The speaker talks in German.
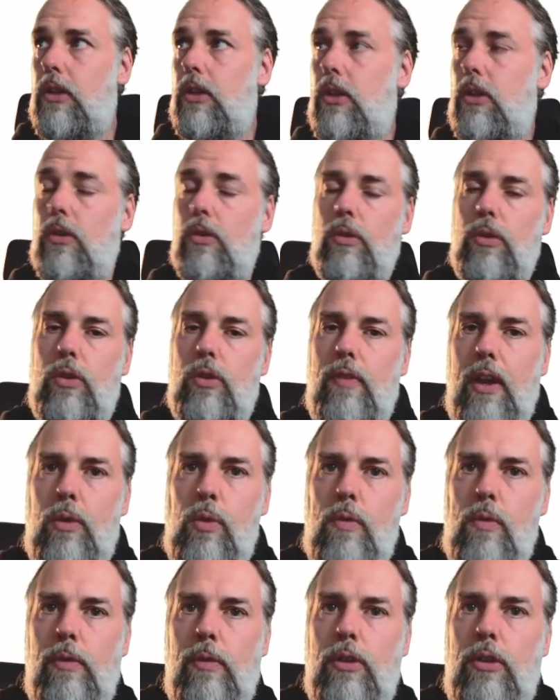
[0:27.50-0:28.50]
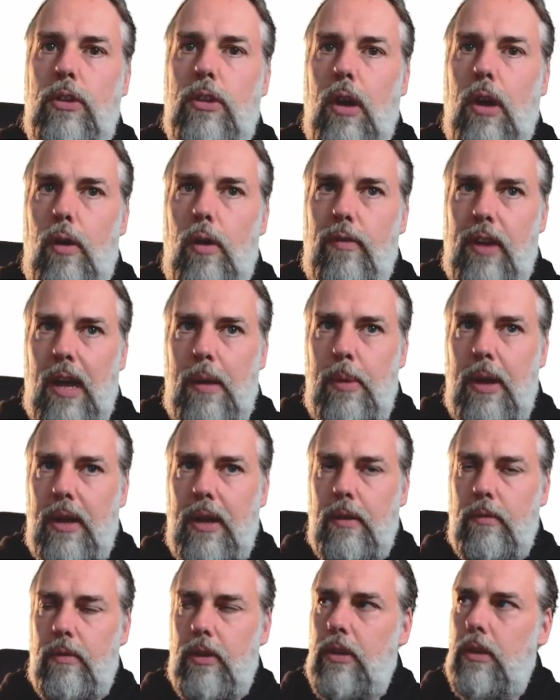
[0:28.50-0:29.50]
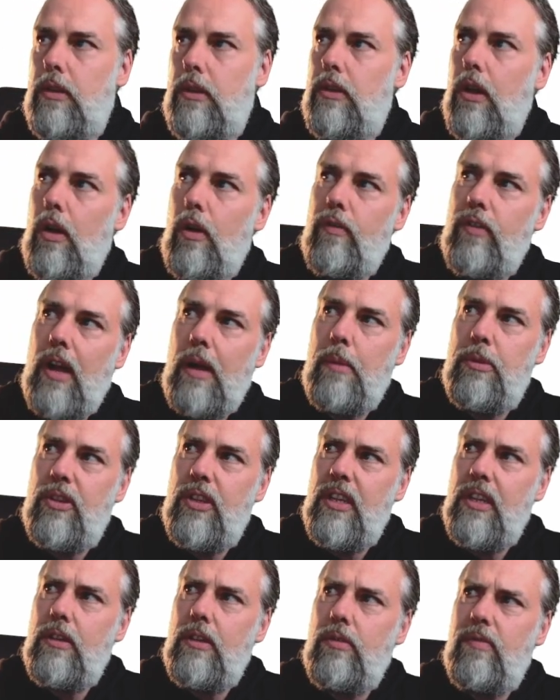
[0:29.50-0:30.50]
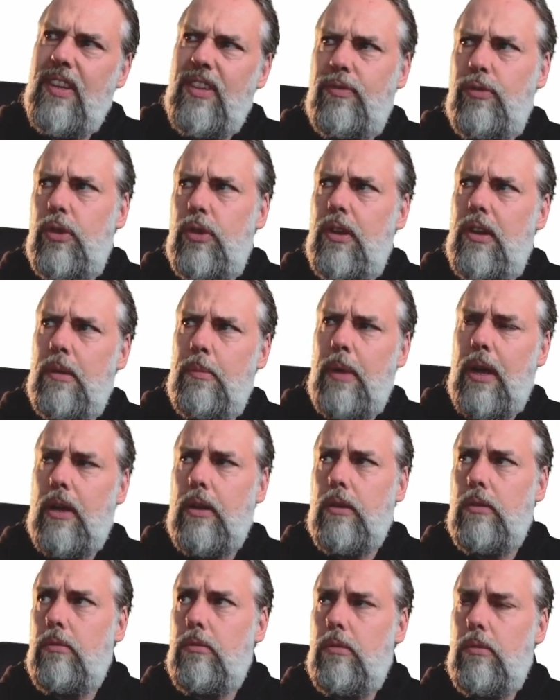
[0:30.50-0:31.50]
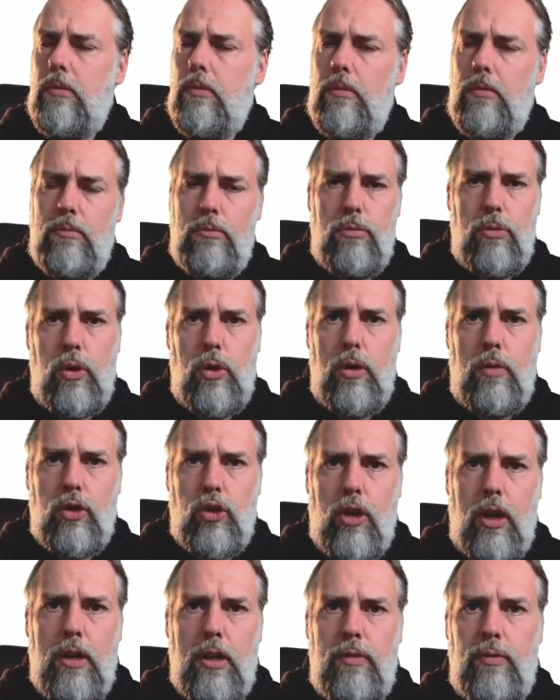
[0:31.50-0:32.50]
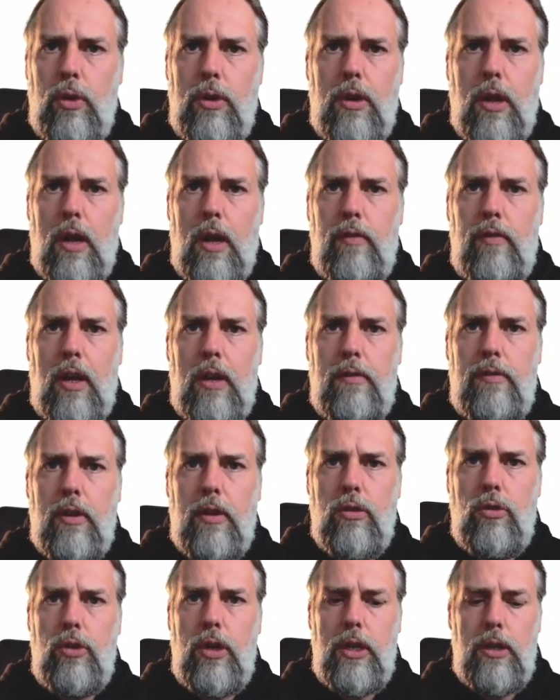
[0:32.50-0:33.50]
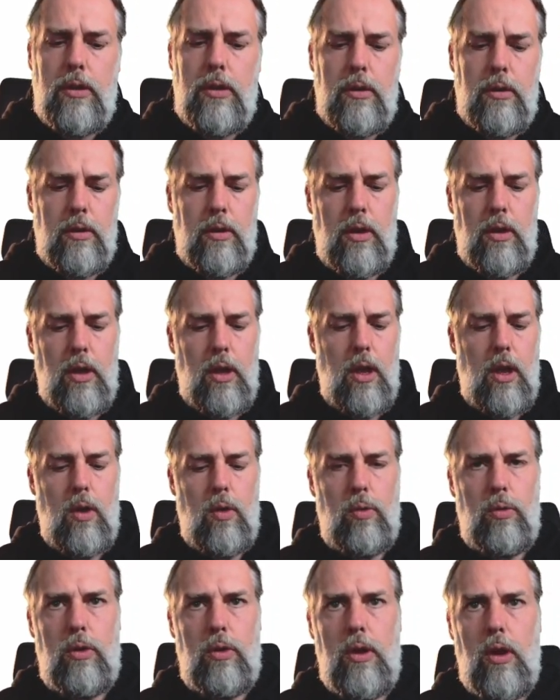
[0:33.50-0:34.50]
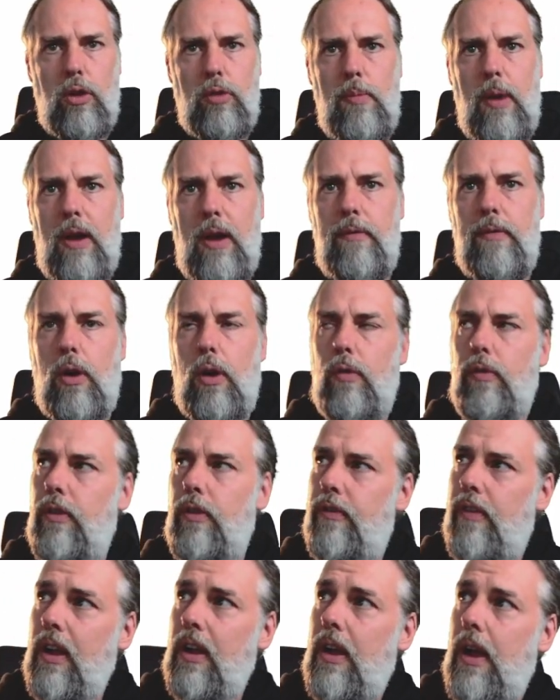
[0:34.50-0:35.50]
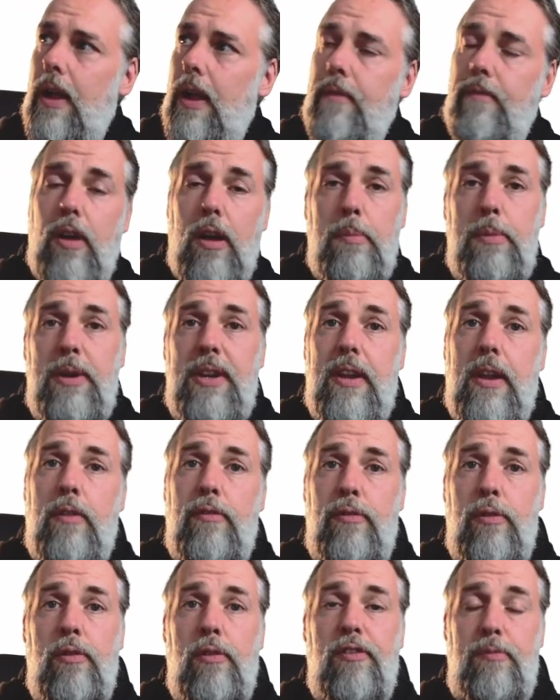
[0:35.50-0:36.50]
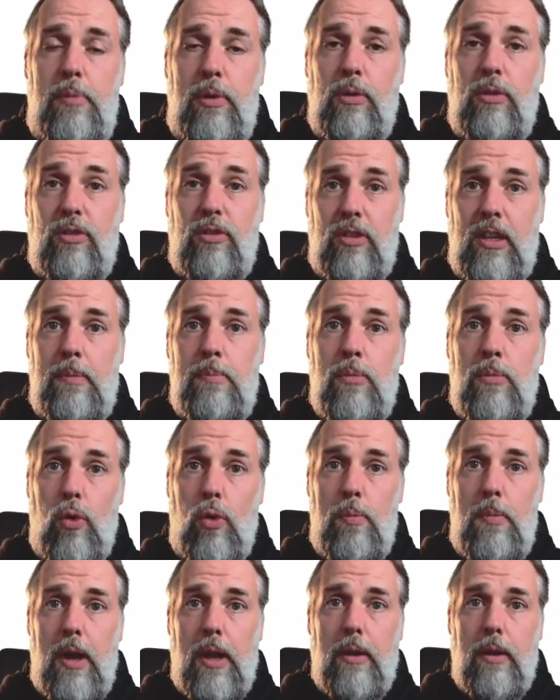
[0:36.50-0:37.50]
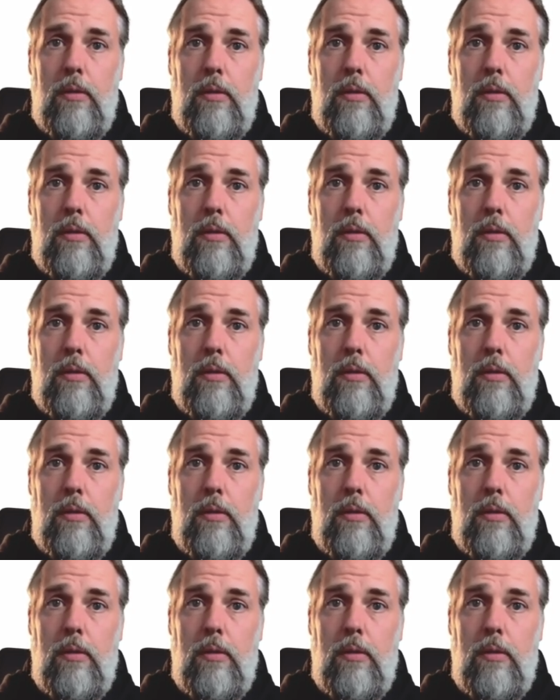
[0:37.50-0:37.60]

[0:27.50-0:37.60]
und zwar gucken wir uns diese Aufgabe an. Wenn ihr diese Aufgabe seht, was würdet ihr machen? Naja, wahrscheinlich würdet ihr einfach anfangen zu rechnen. Und genau das machen wir auch. Wir fangen einfach mit der 5 plus 7 oben an.